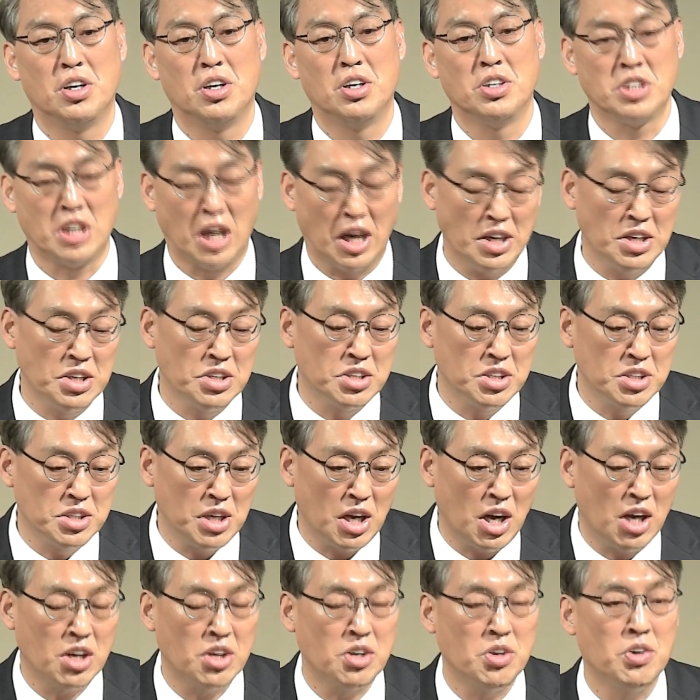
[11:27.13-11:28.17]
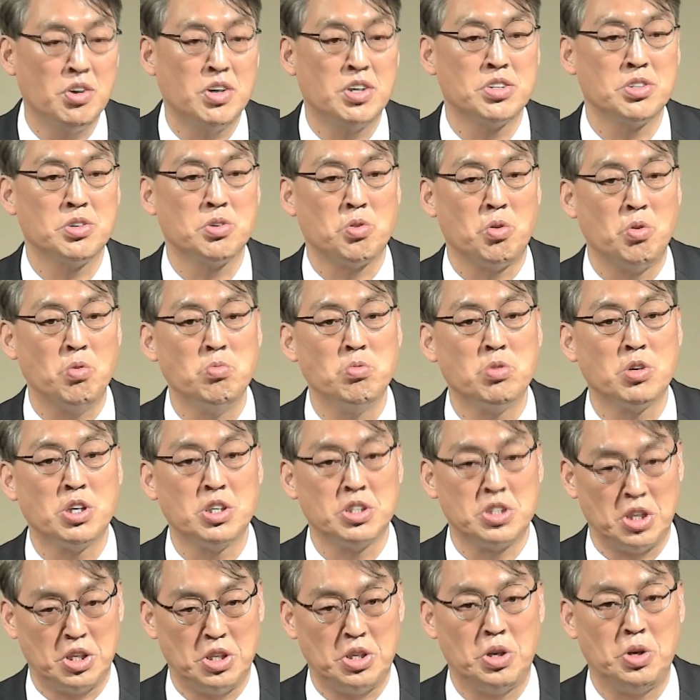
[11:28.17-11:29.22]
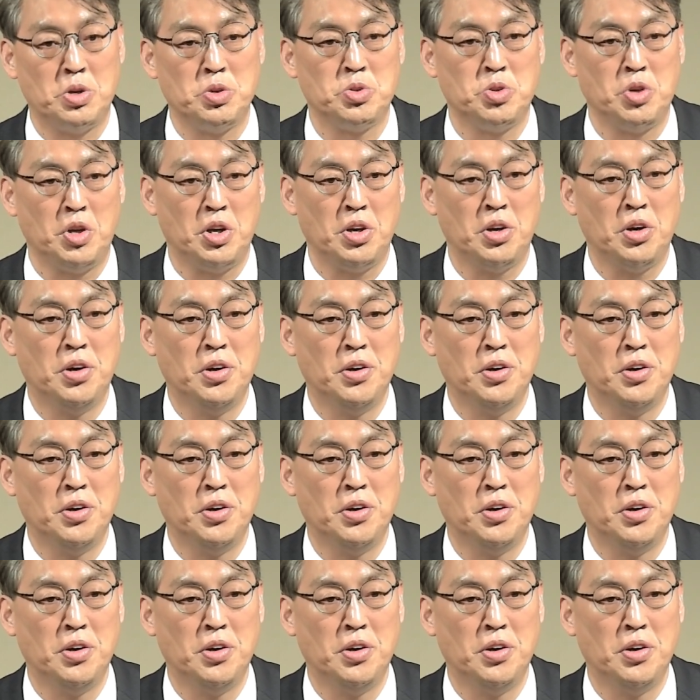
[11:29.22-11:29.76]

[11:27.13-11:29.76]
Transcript: 자녀들이 학교 가서 공부가 제대로 돼요?